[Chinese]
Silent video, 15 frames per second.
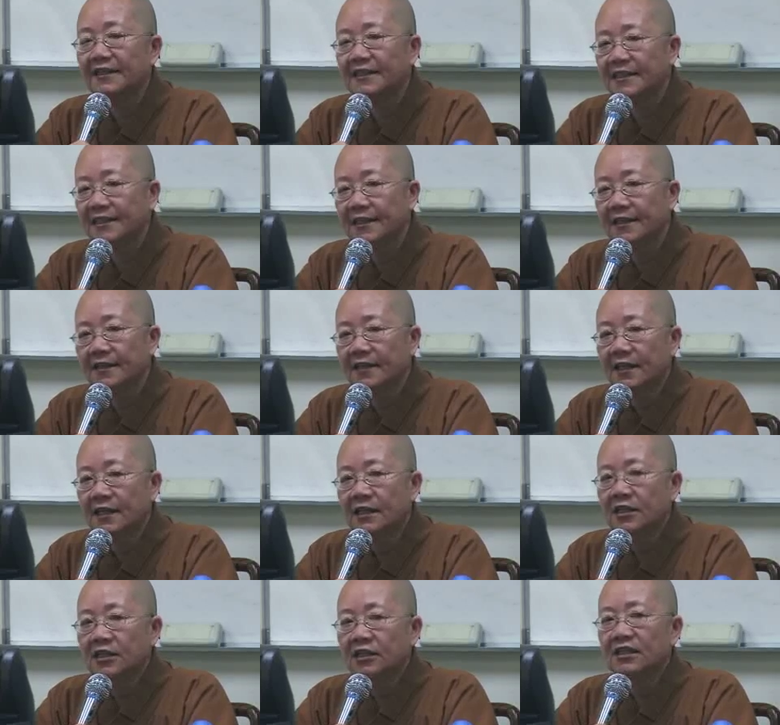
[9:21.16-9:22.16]
街，
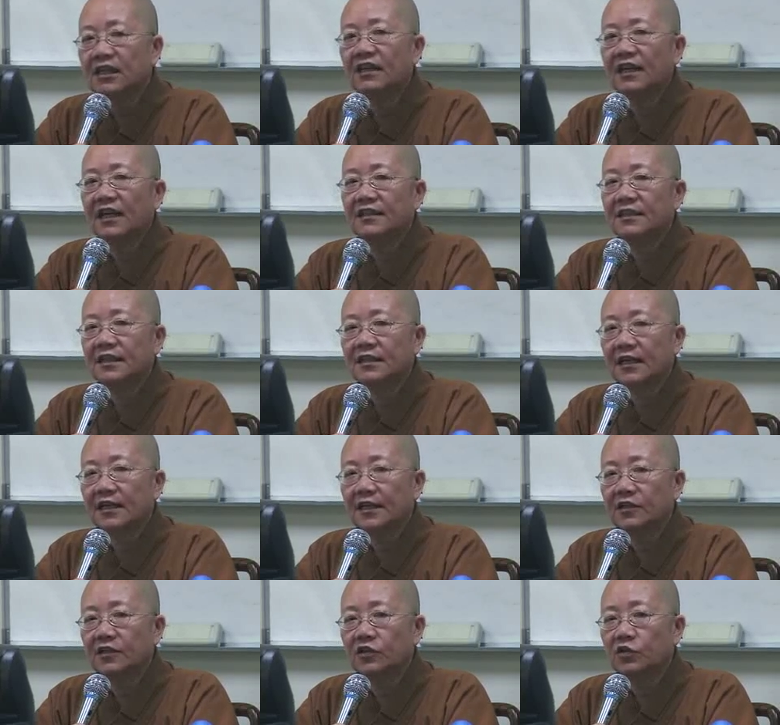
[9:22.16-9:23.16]
这张台街呢，
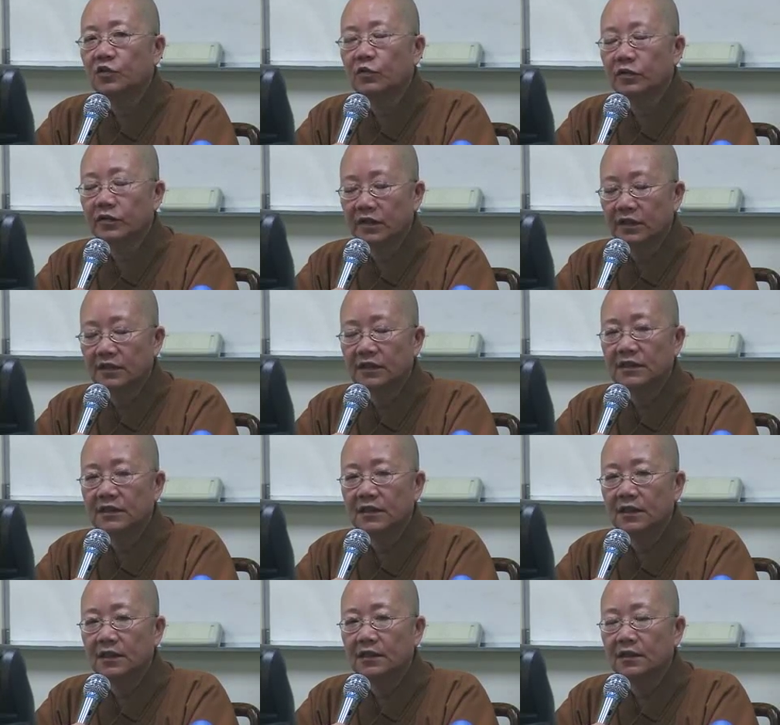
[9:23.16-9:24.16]
很多的一
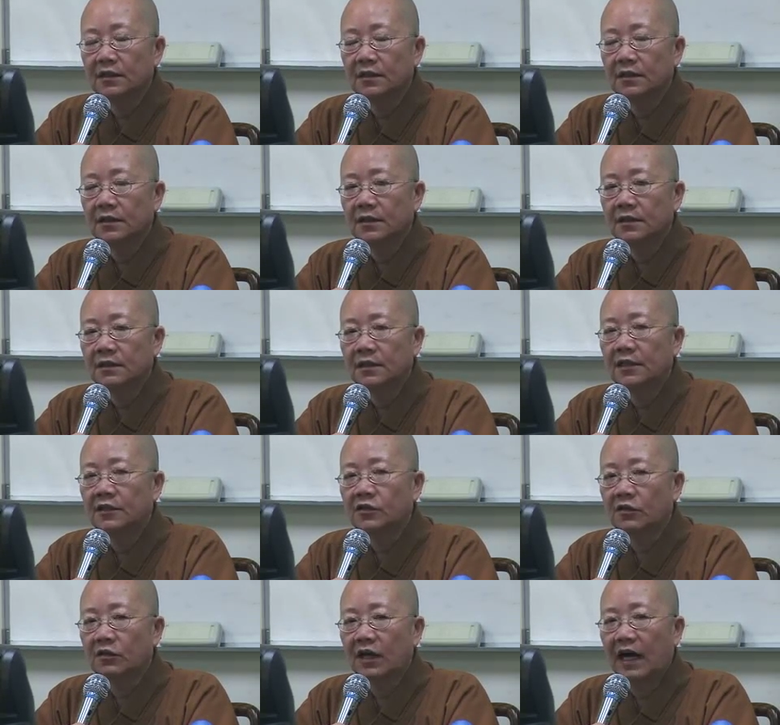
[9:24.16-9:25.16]
些那
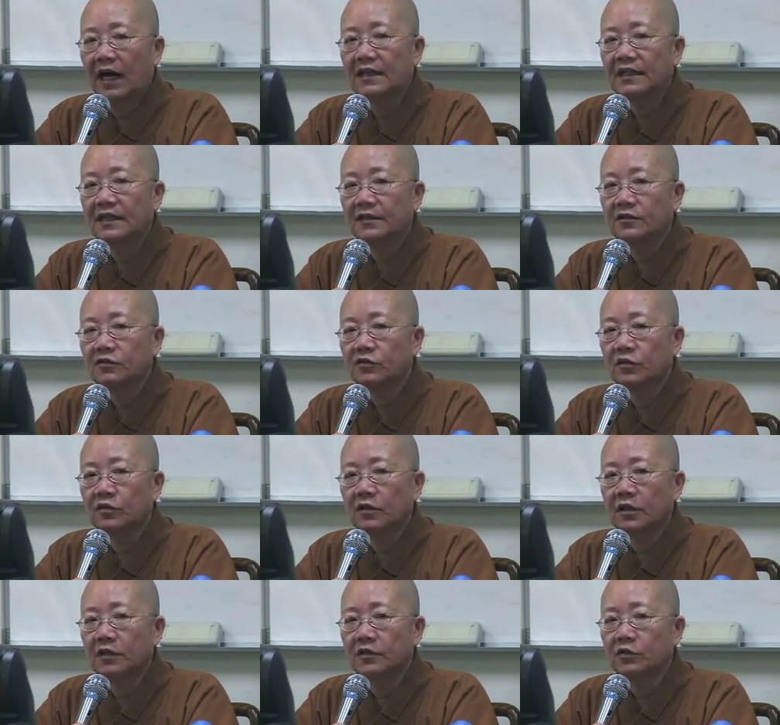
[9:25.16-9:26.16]
种行业，就是说
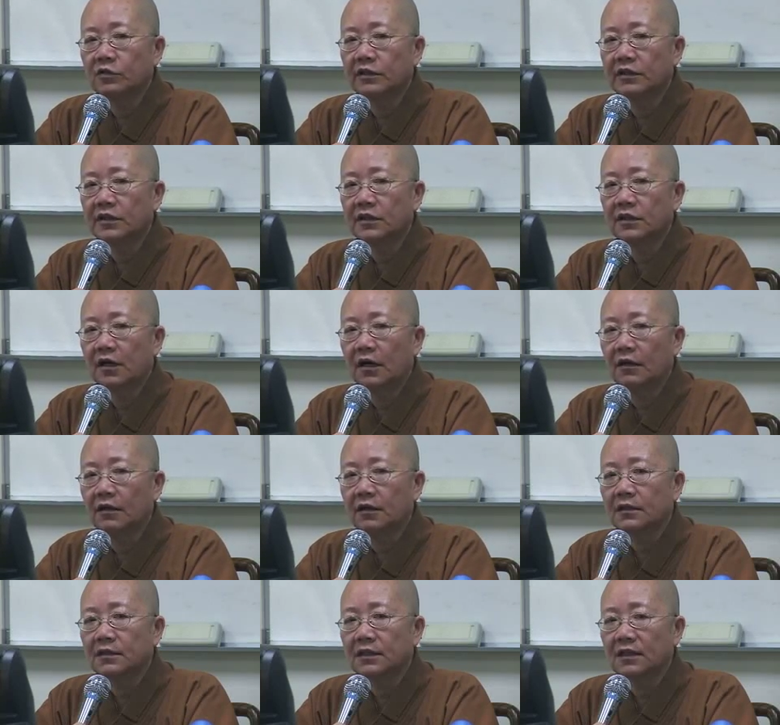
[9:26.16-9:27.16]
很多的啊，
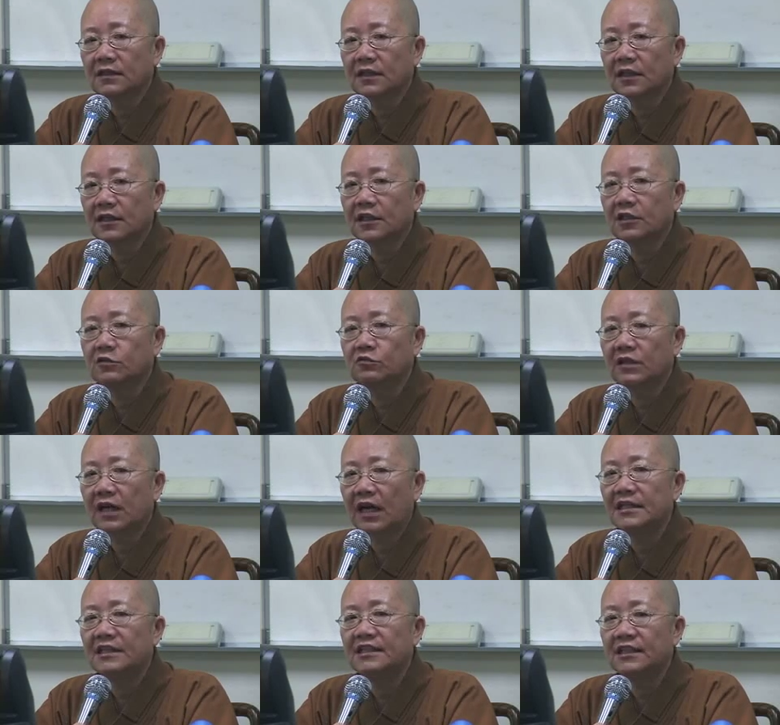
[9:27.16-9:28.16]
像像歌舞
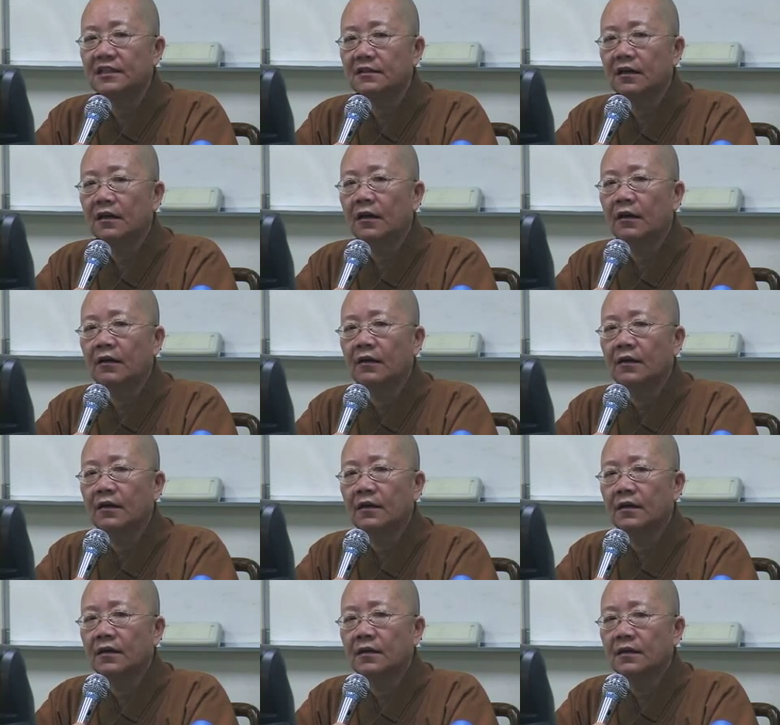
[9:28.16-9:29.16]
台线啊，
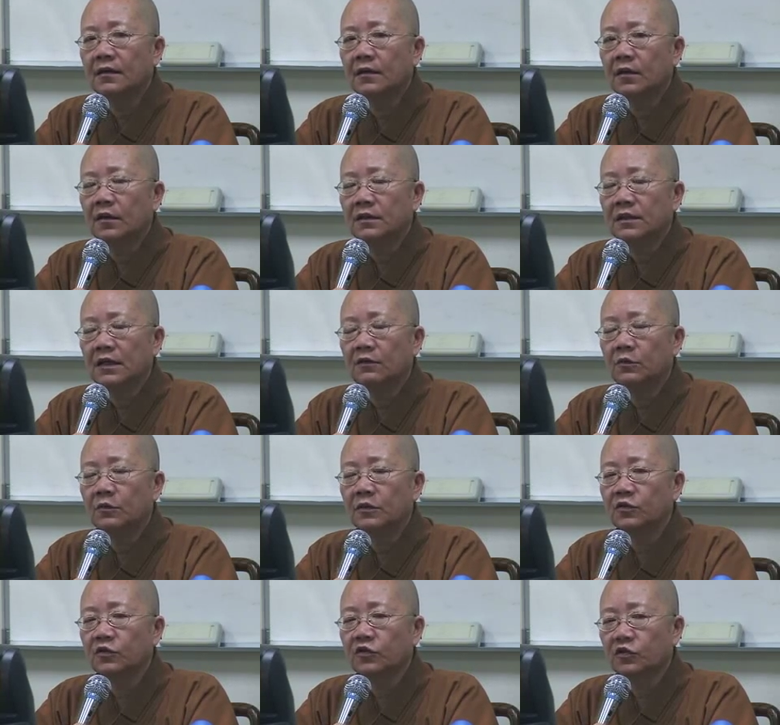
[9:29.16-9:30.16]
像我
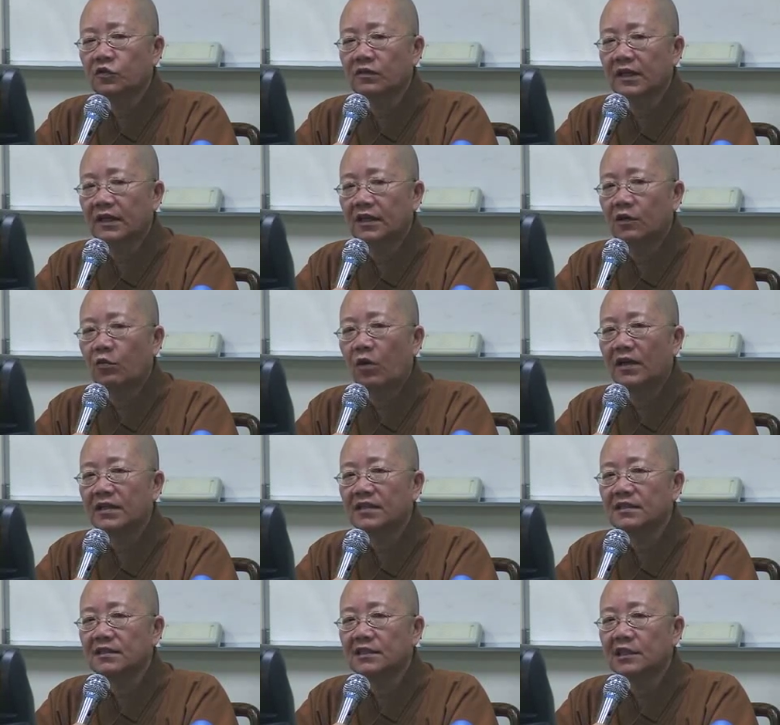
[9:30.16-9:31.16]
们说宋代的瓦
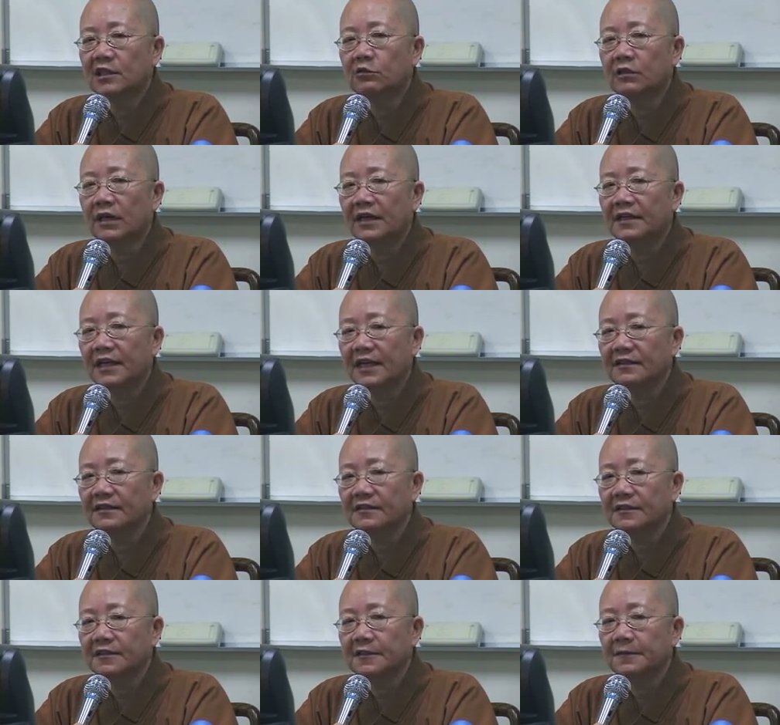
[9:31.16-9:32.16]
舍勾栏那样
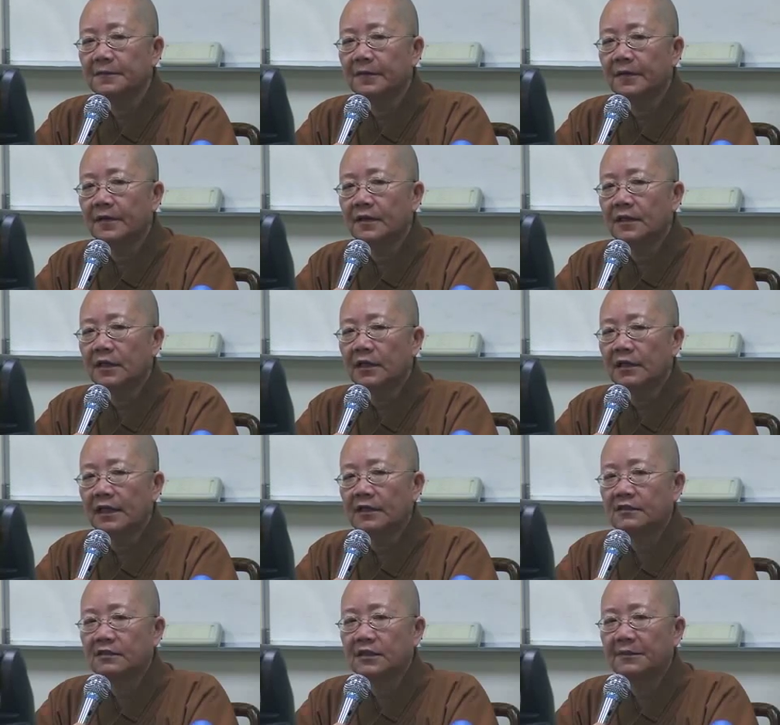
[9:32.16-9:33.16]
子的，然后他
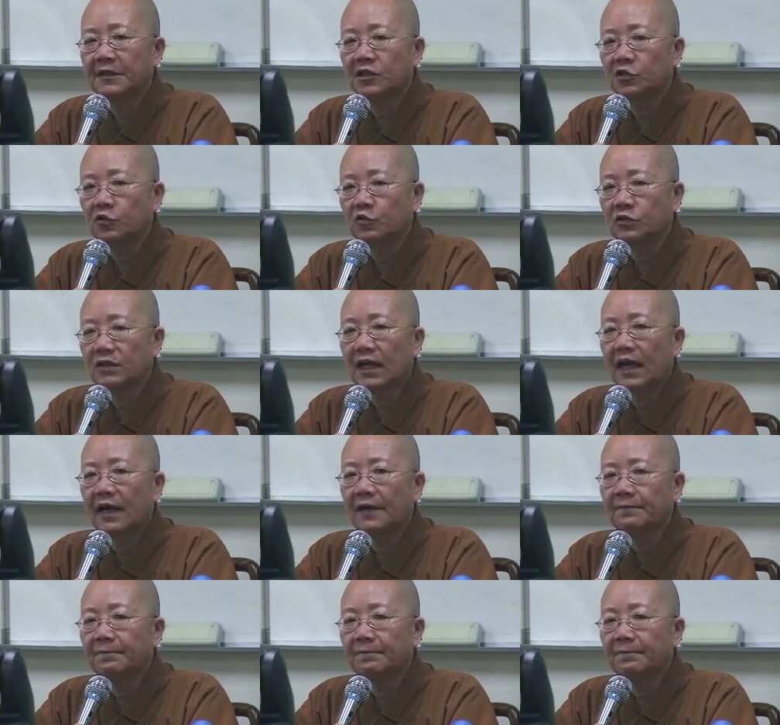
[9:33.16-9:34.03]
就在那游荡。